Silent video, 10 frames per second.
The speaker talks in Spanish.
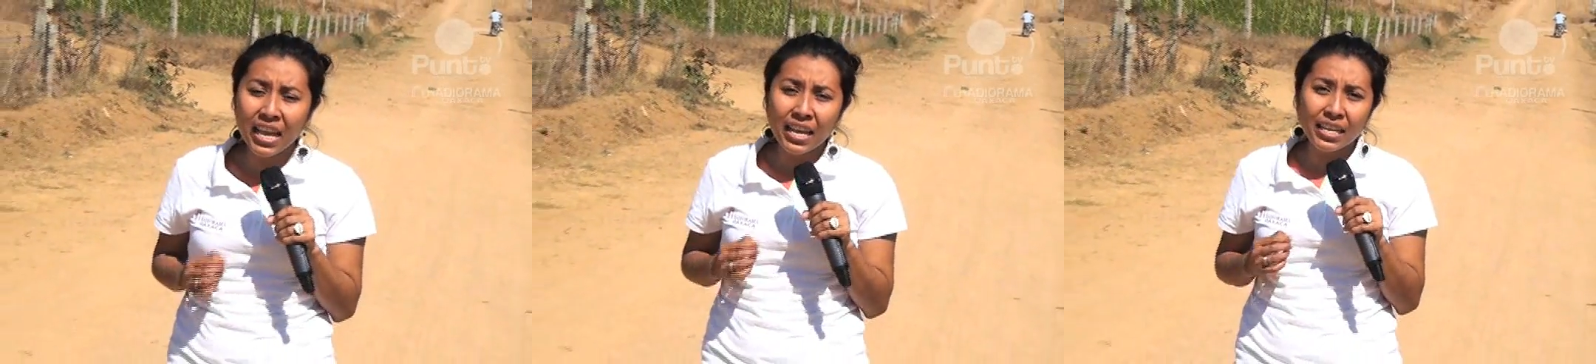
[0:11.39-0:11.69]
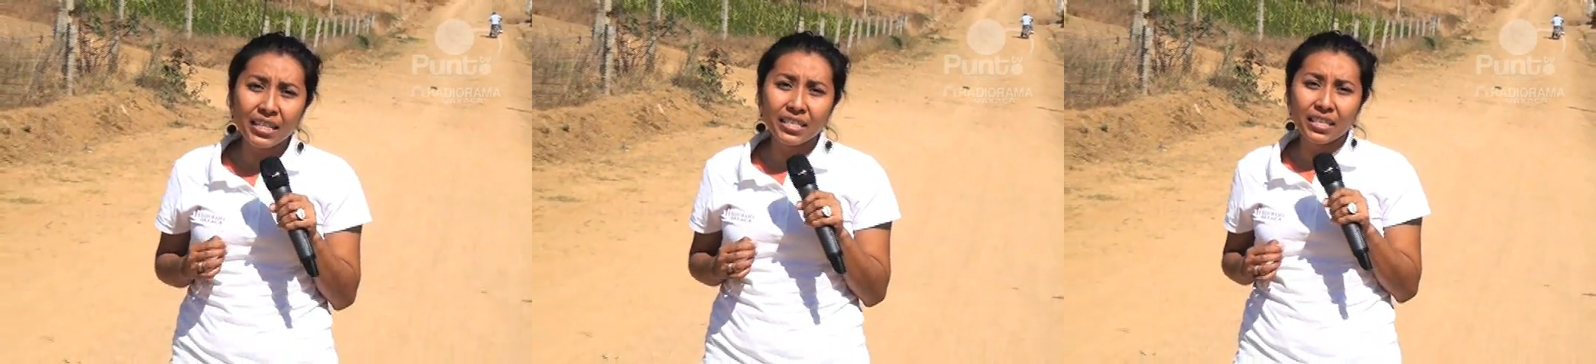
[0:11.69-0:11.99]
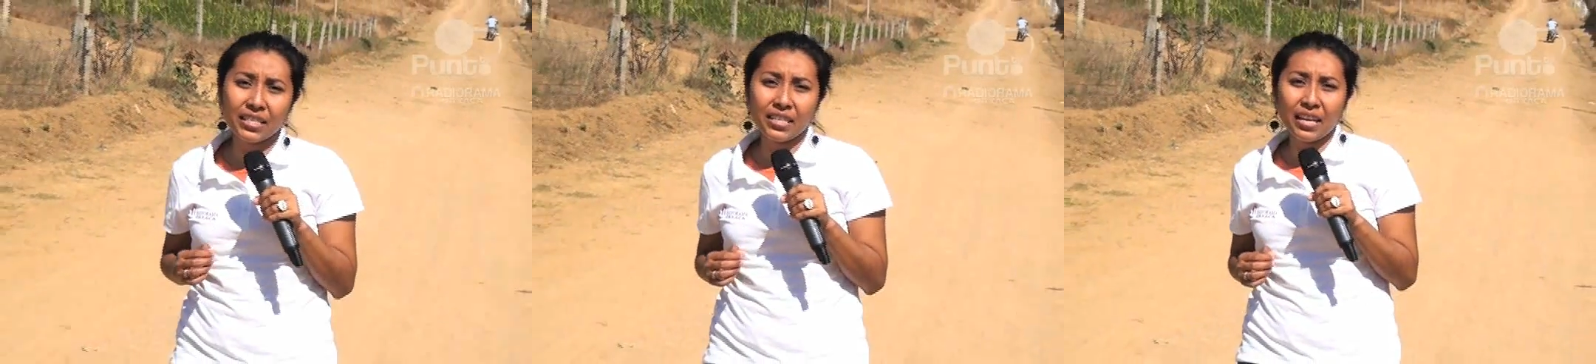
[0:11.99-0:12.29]
y
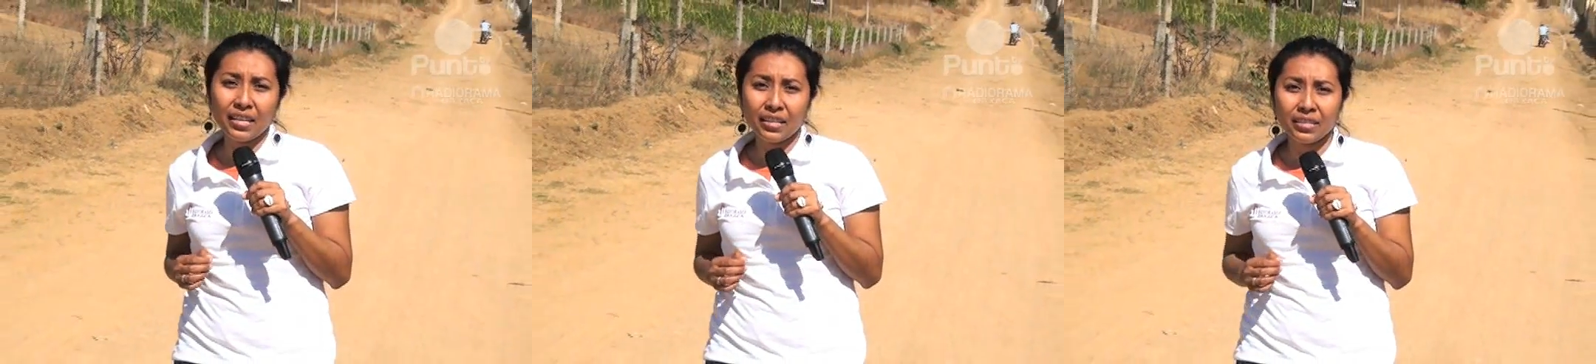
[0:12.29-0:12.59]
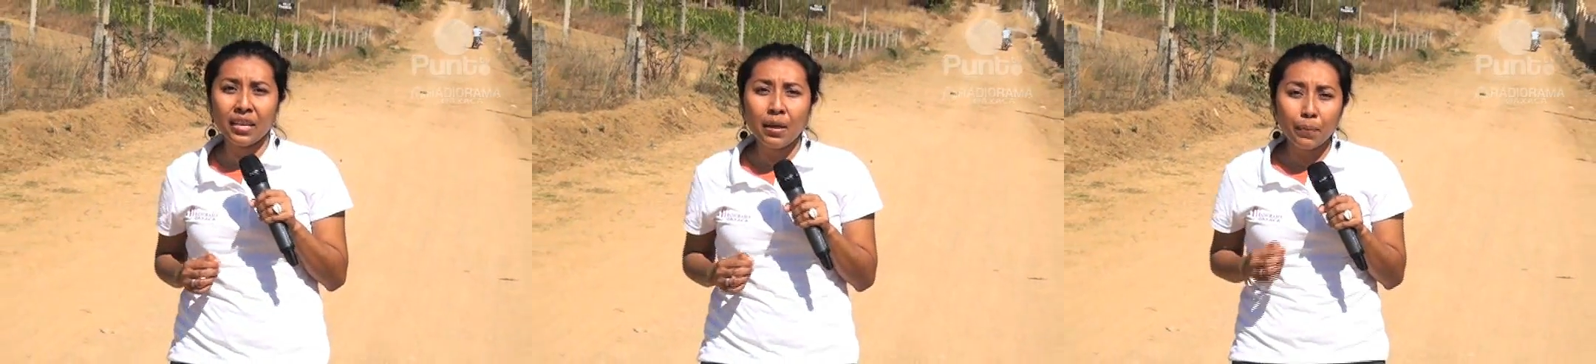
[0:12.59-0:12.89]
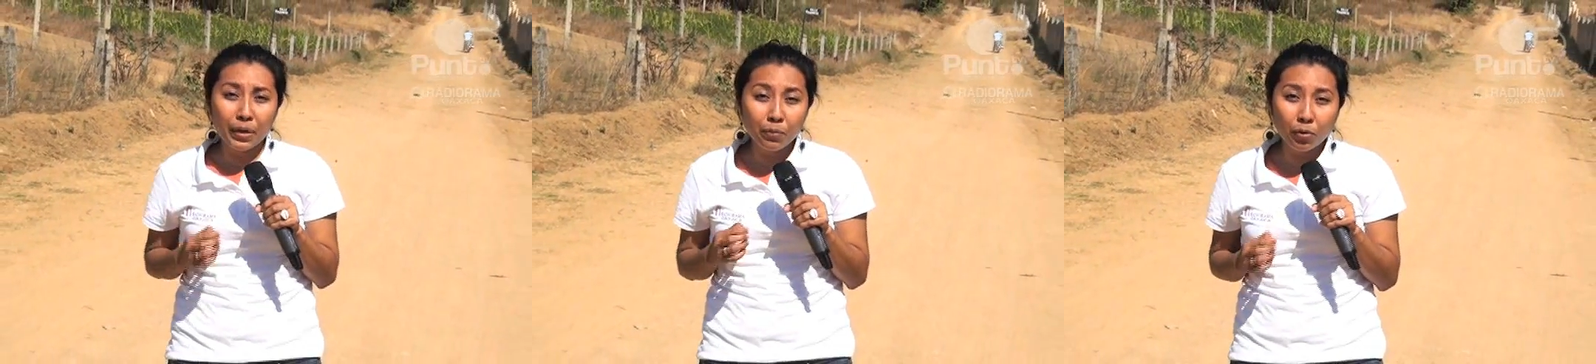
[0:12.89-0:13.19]
necesidades
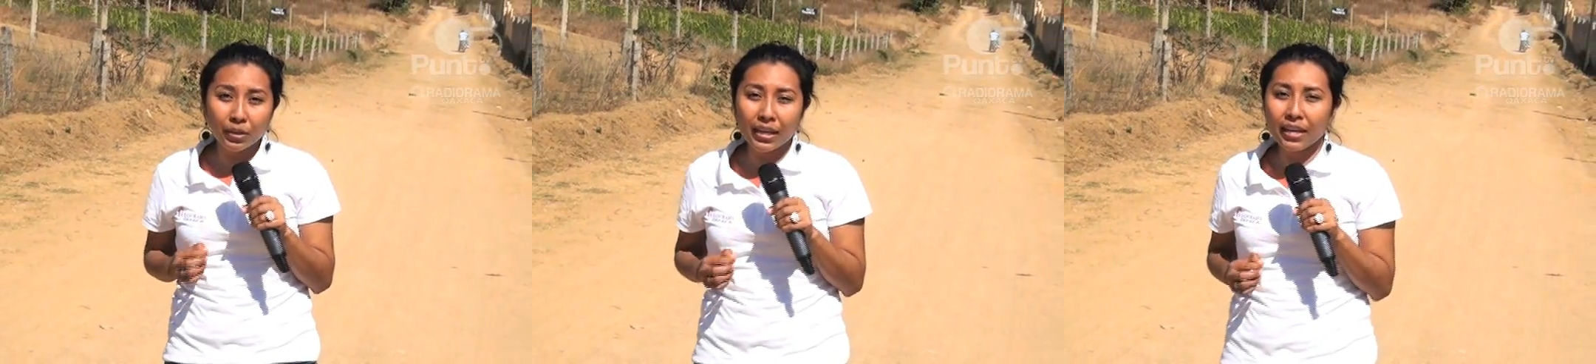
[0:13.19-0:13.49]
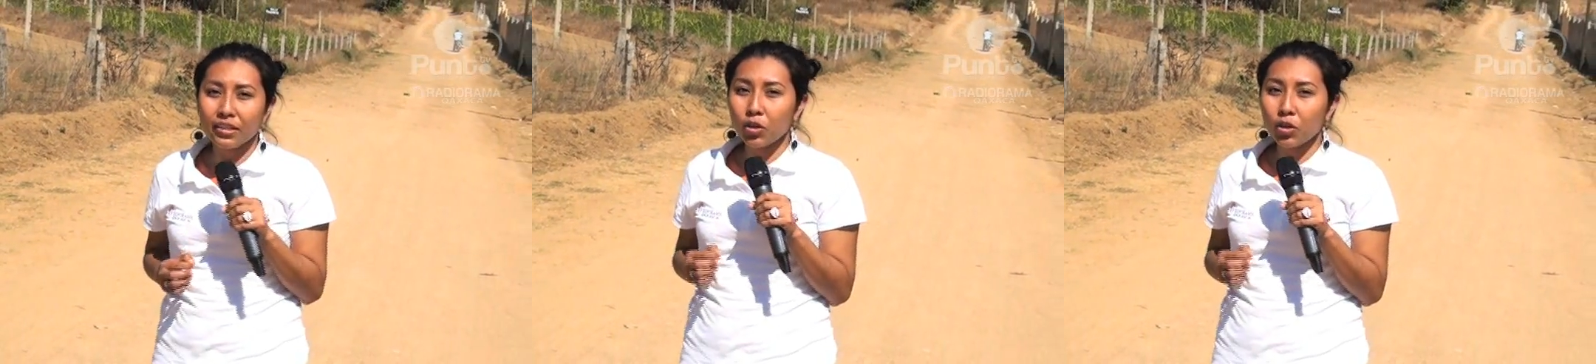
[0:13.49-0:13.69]
primordiales,